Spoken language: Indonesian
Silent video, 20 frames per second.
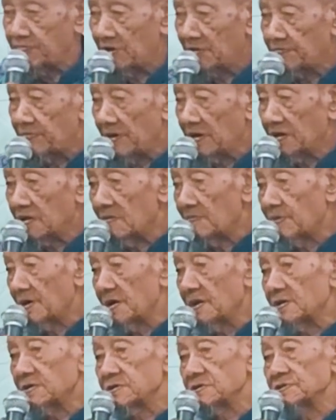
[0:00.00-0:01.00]
Bapak
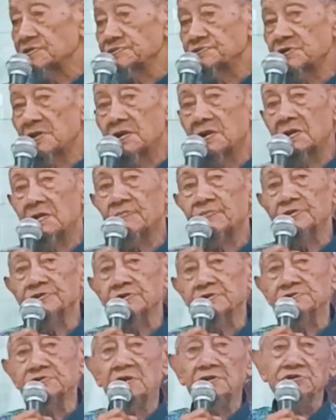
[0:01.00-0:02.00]
Kepala Desa
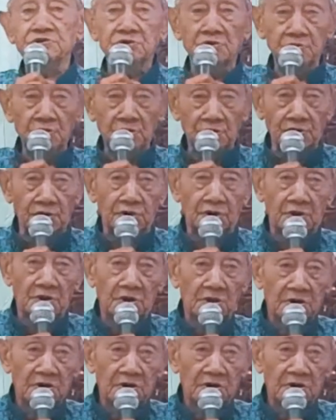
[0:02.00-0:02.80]
peserta seluruh